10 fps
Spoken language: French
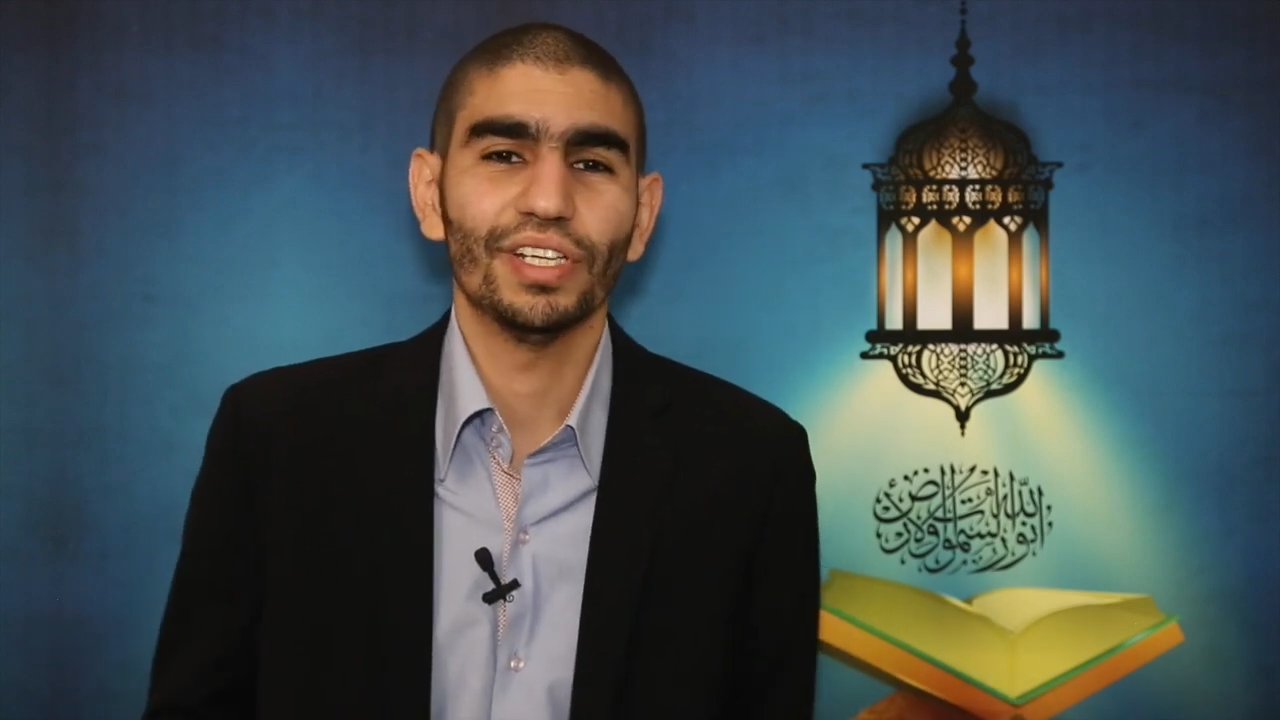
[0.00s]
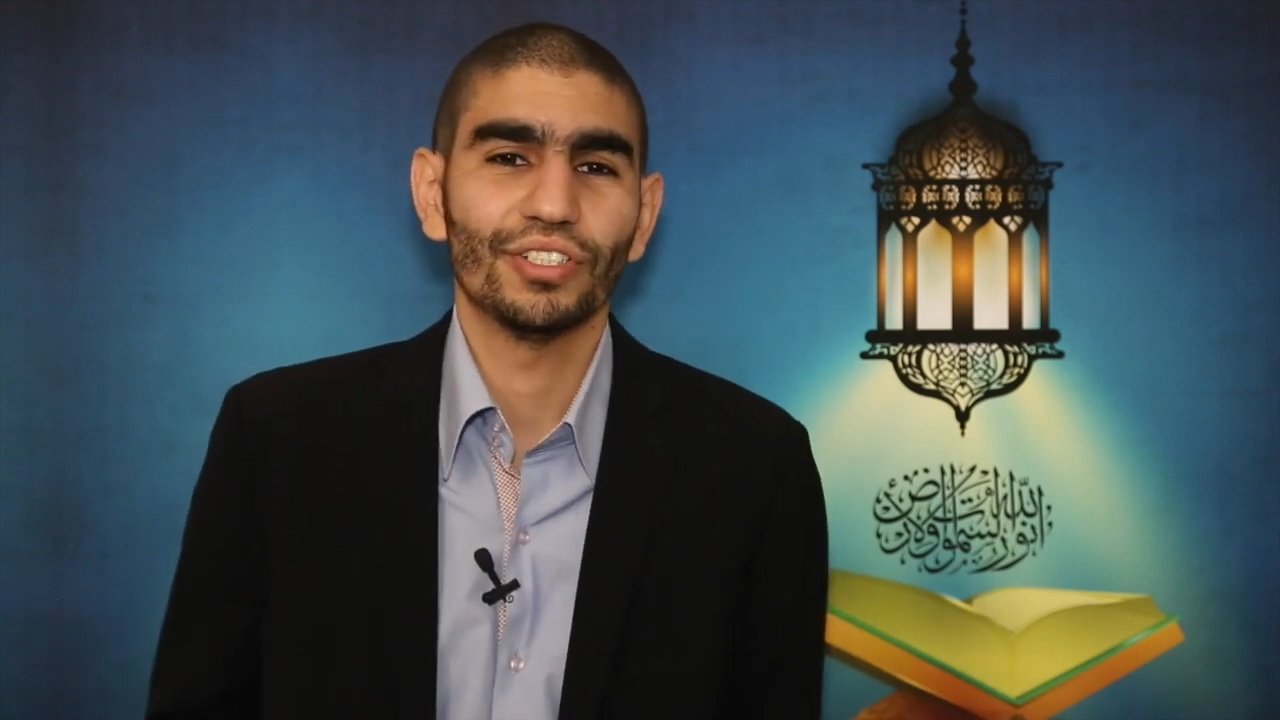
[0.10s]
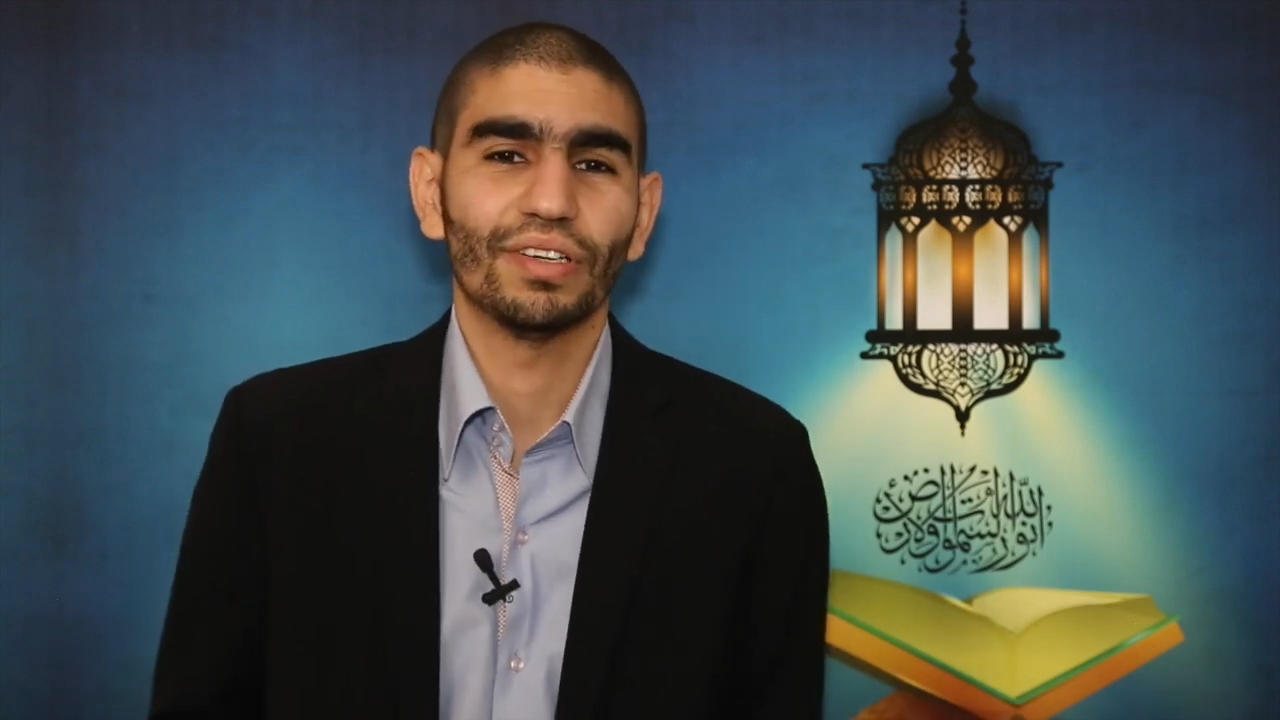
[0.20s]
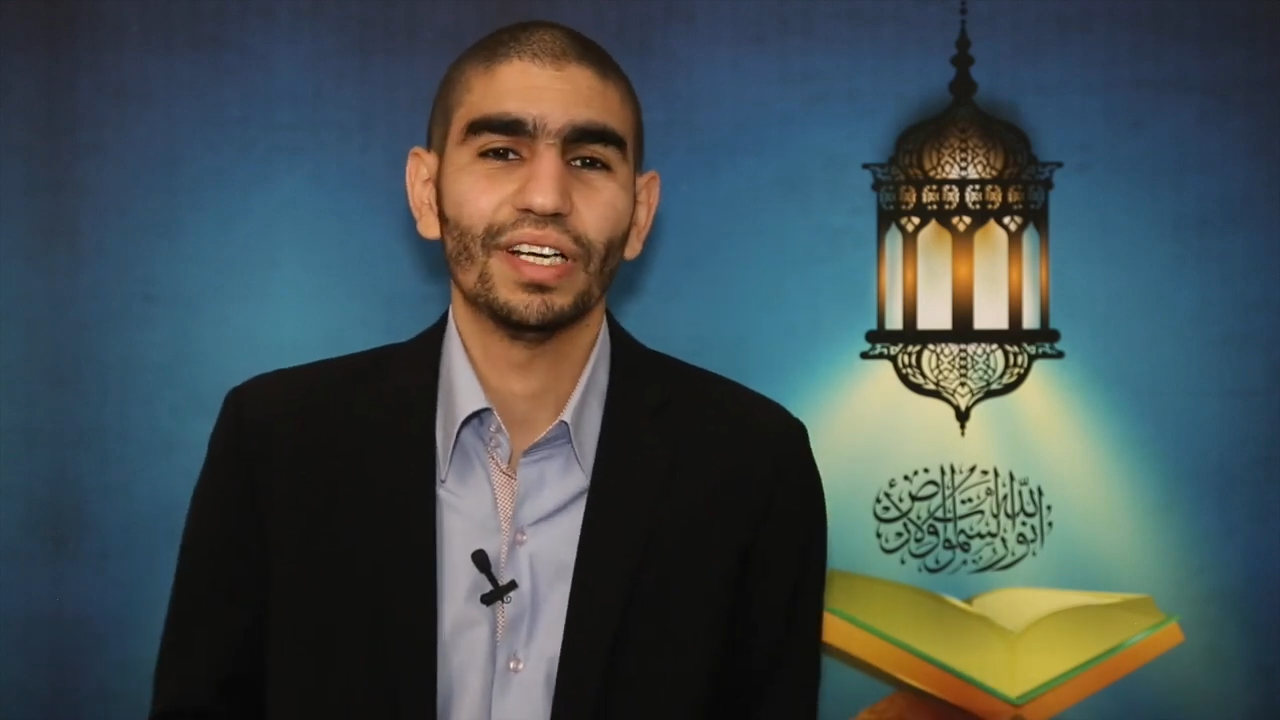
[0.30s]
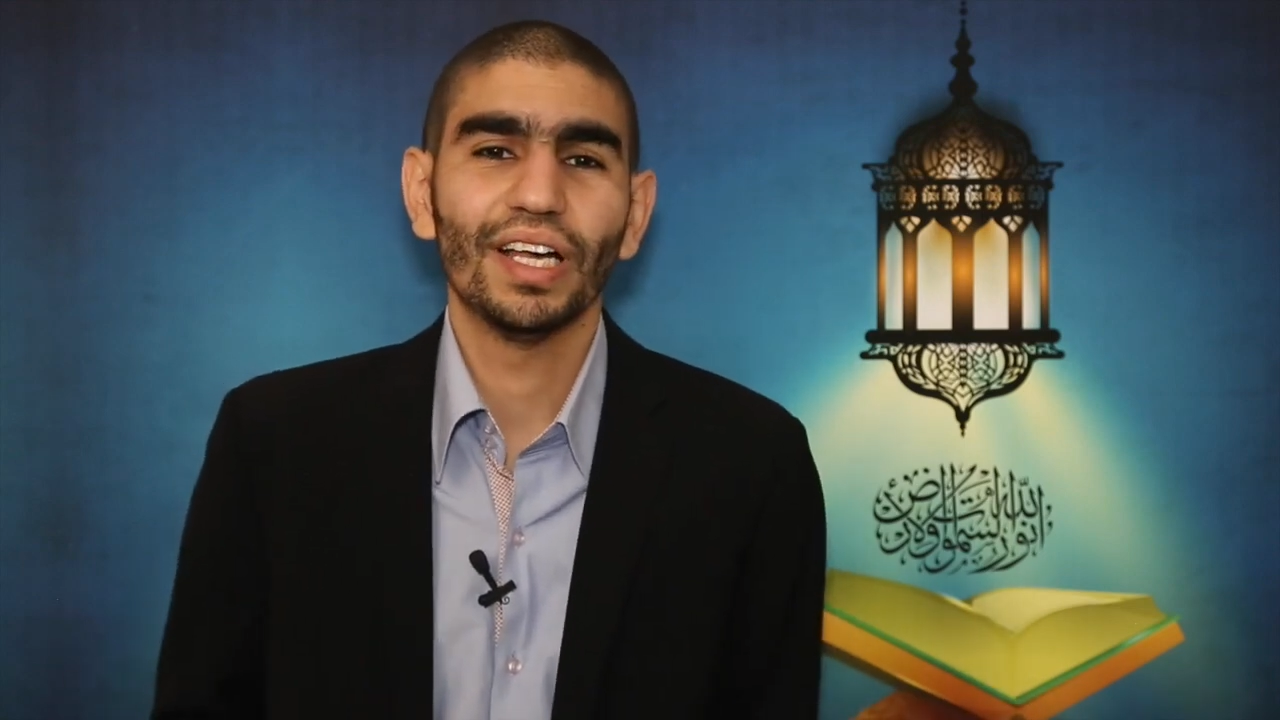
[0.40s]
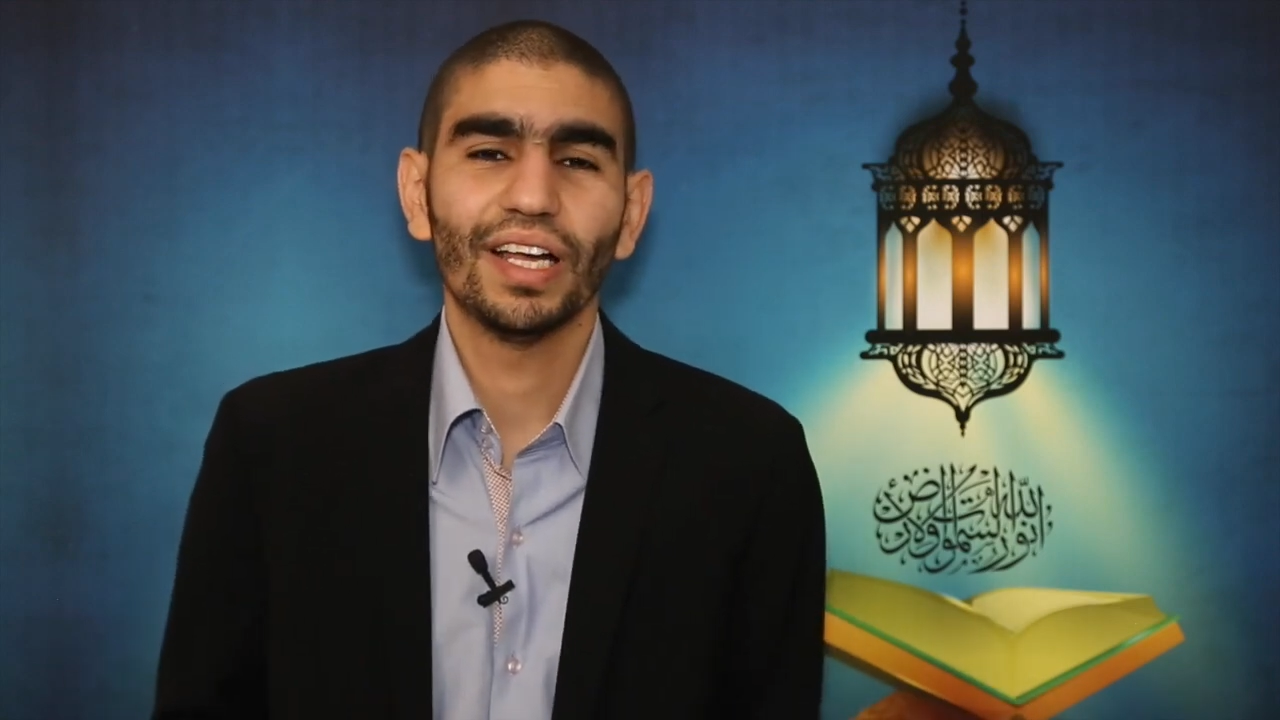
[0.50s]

les gens.